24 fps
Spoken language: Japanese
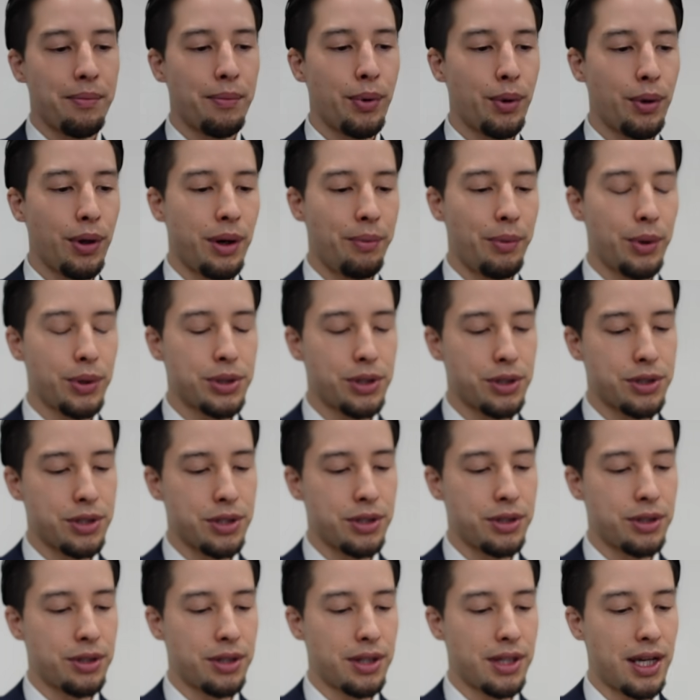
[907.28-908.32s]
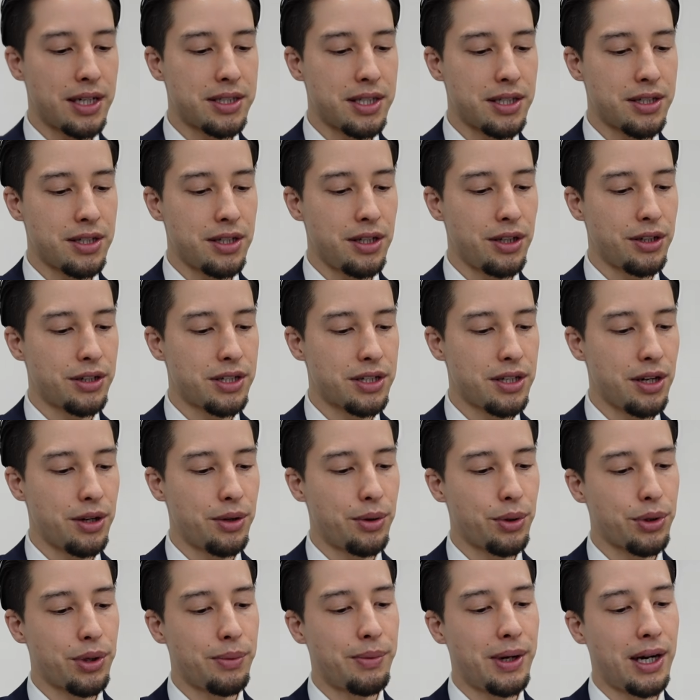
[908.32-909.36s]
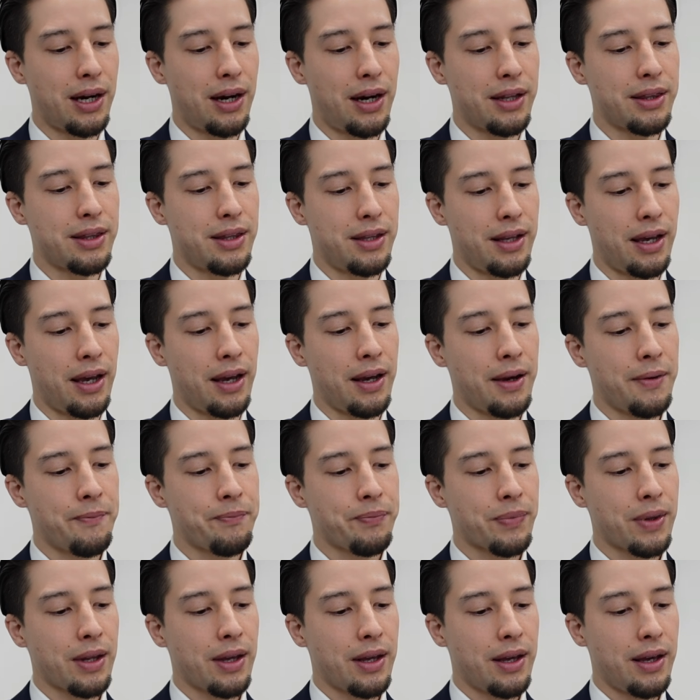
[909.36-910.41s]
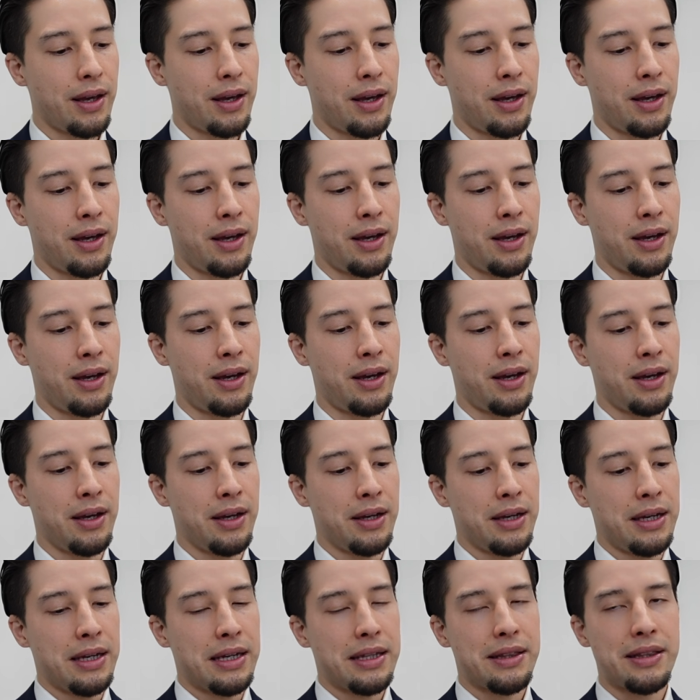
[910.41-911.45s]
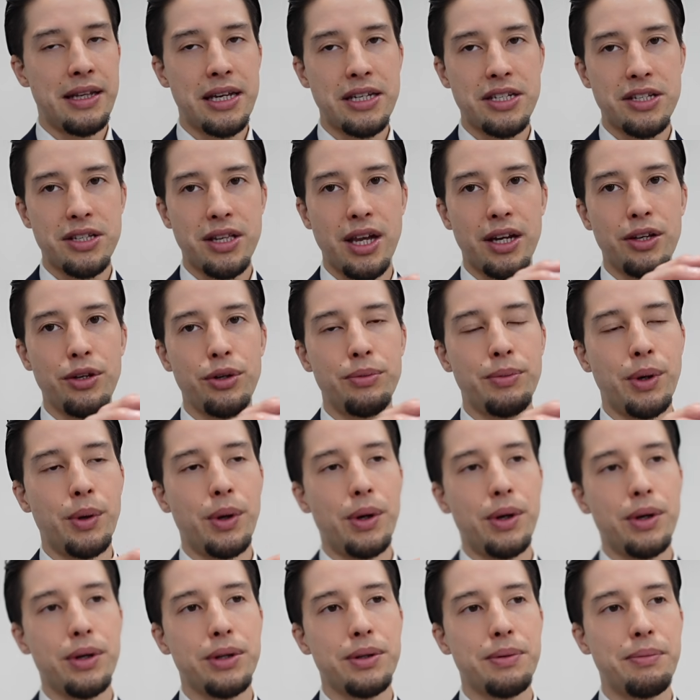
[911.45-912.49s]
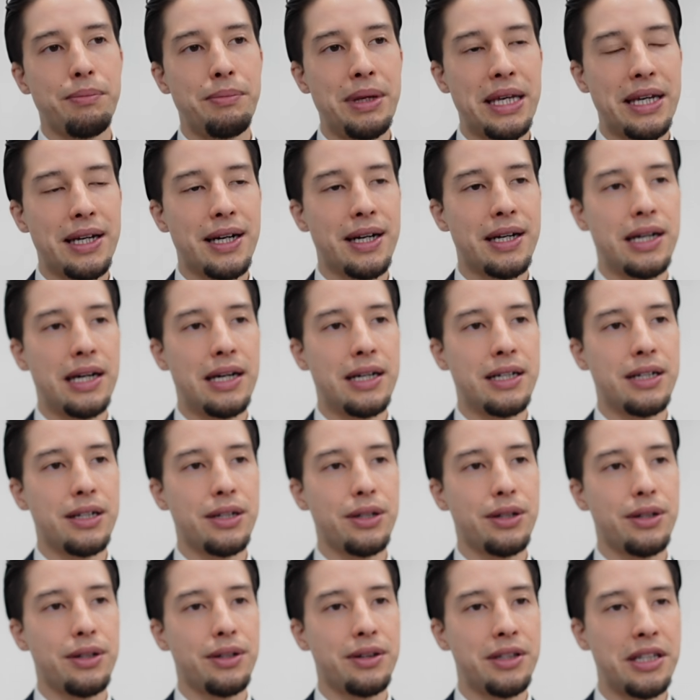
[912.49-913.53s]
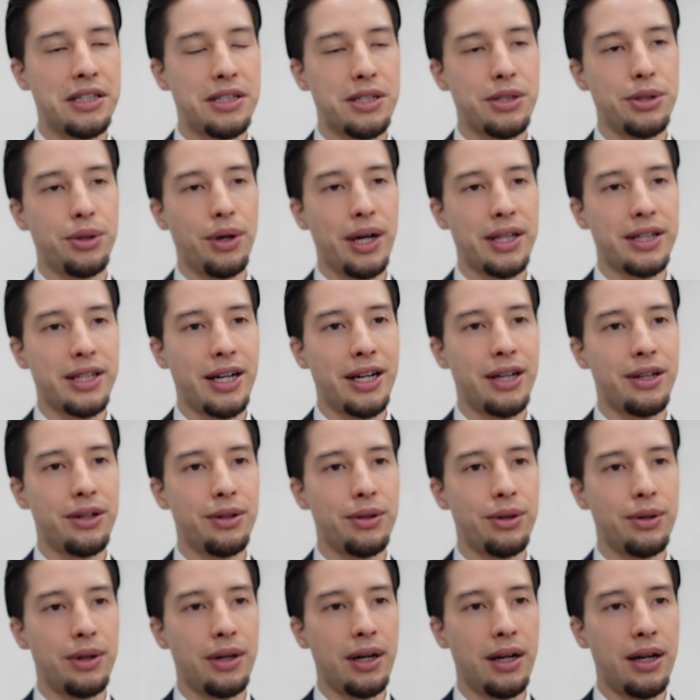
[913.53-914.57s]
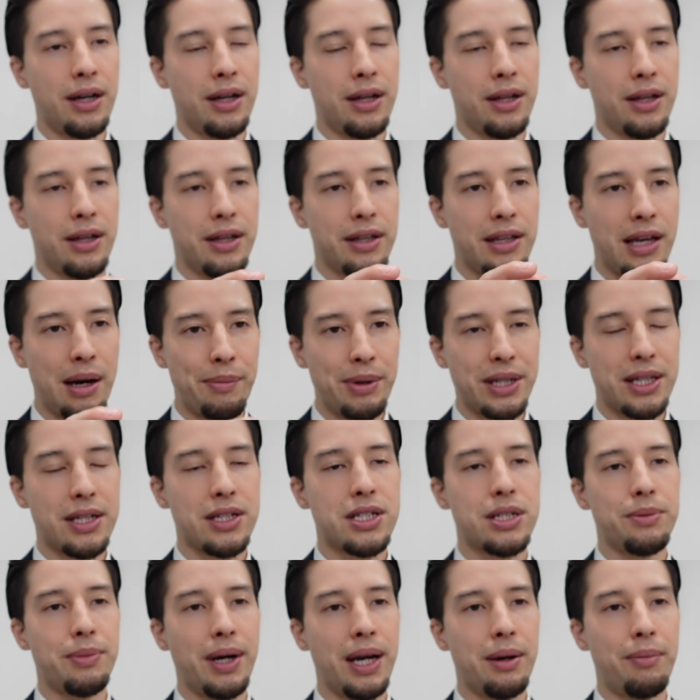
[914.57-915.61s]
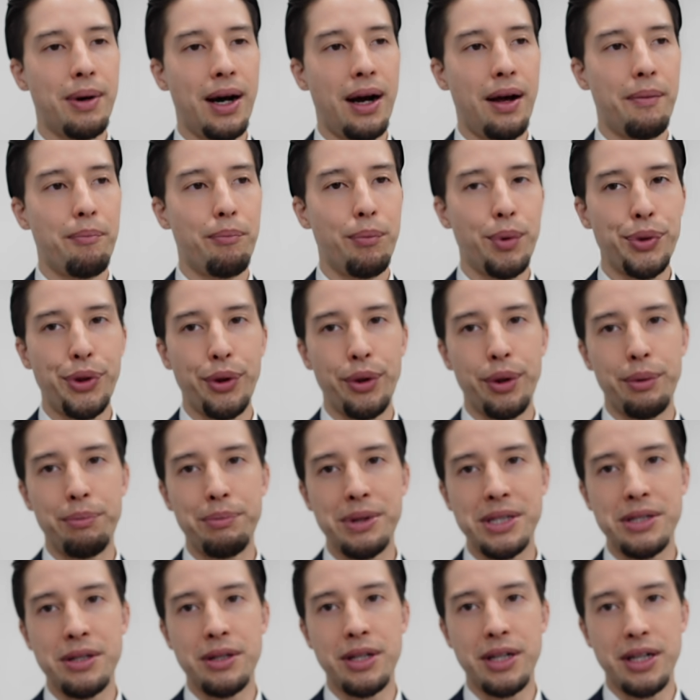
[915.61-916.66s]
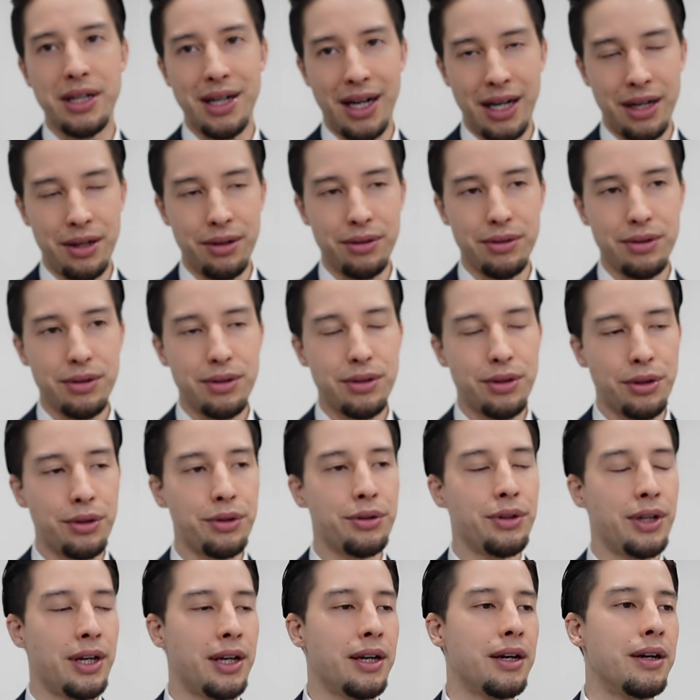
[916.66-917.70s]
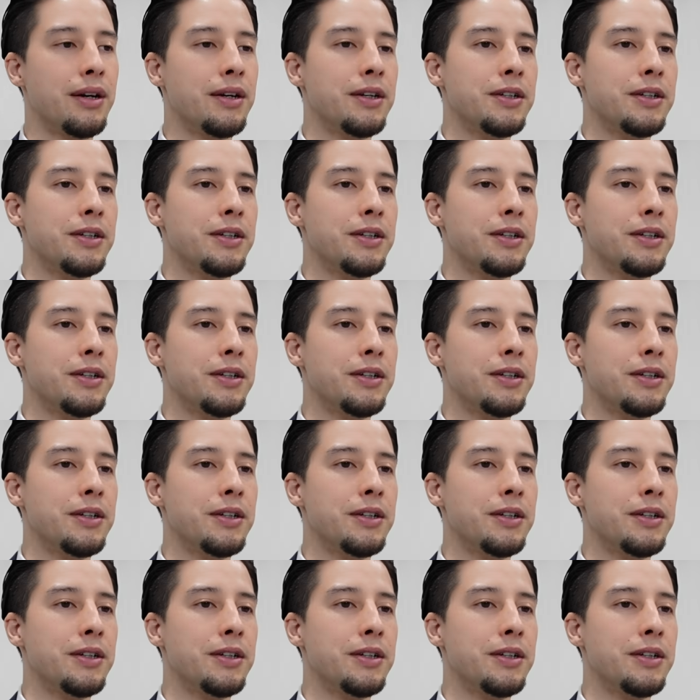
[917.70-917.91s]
僕がもう一つ大切にしてる言葉があって、えー、熱した湯も3日間熱を与えるのがやめてしまえば元の水に帰るというね